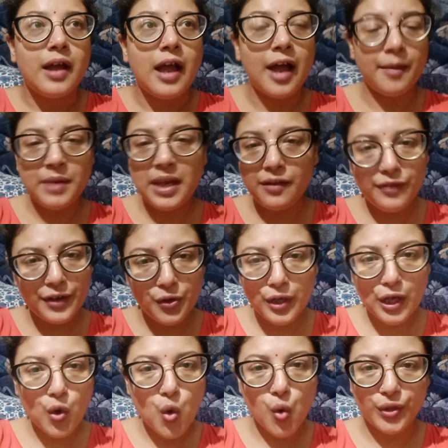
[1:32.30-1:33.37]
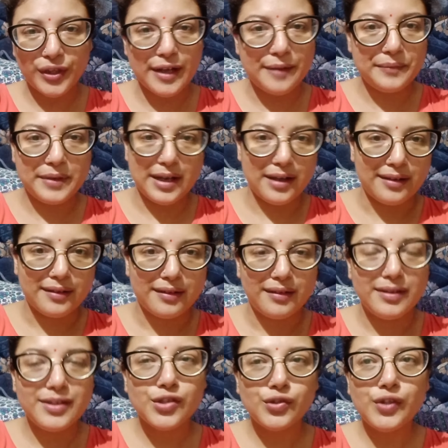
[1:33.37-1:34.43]
আমি এই ভিডিওটা করতাম না
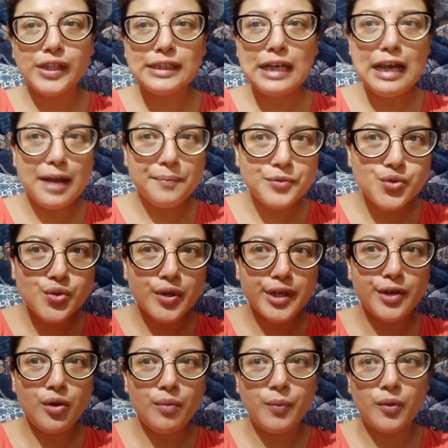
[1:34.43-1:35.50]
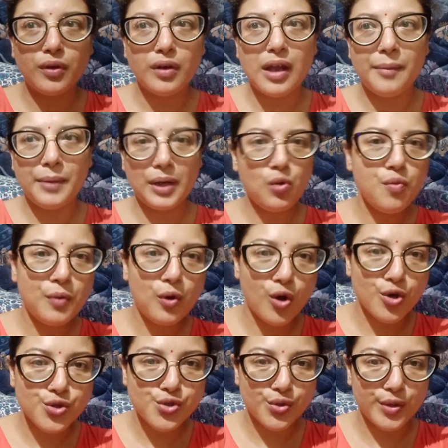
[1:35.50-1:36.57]
যেহেতু একটা লাভ স্টোরির ওপর আমার খুব
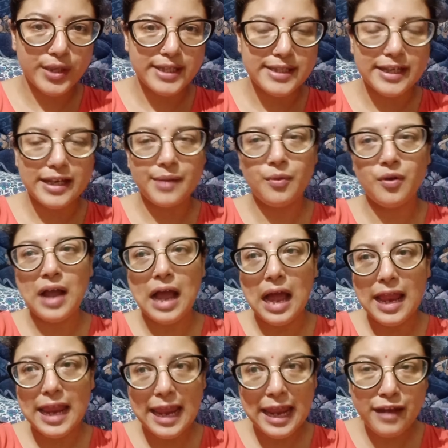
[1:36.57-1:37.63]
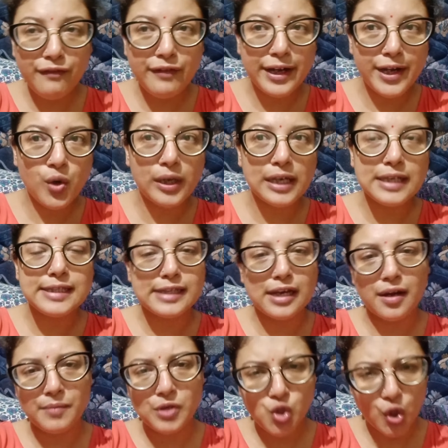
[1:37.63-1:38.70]
কষ্ট হয়েছে এবং এই ভিডিওটা যেটার
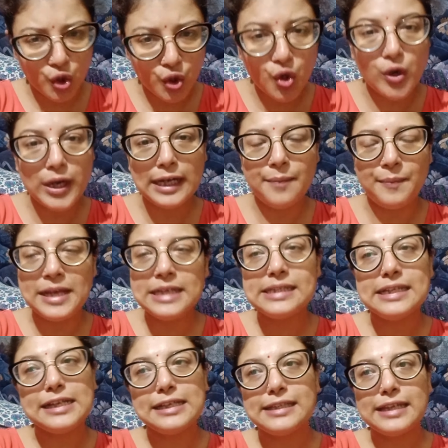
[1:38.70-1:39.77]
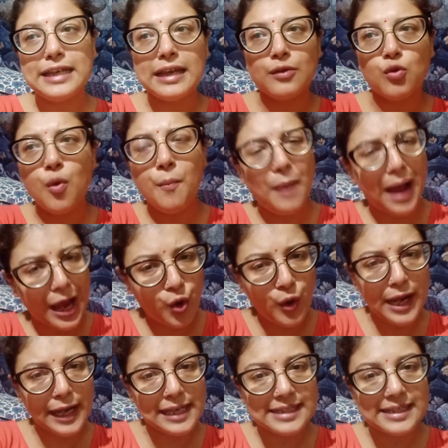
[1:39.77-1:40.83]
আমি ছোট্ট করে ক্লিপিংস দিয়েছি খুব ভালো
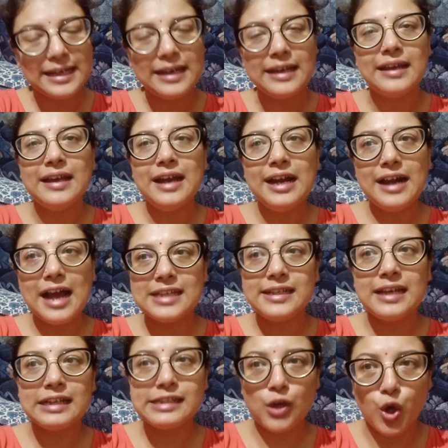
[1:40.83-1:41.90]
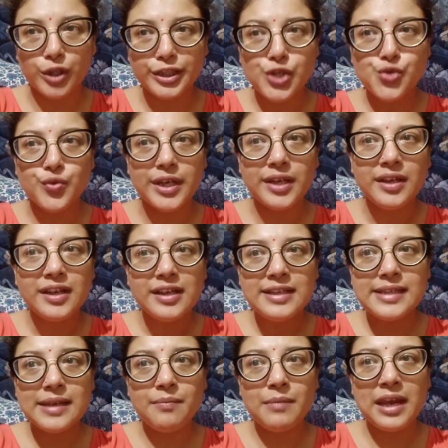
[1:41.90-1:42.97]
লেগেছে রাজের একটা কথা শুনে
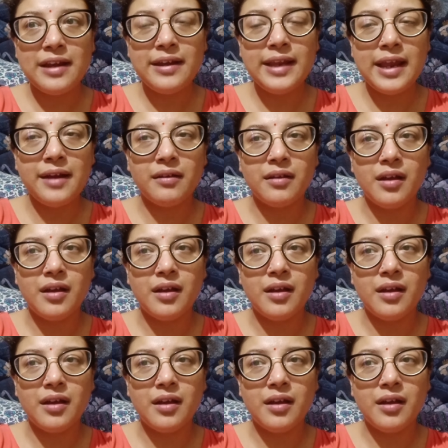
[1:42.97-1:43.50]
যে মেয়েদের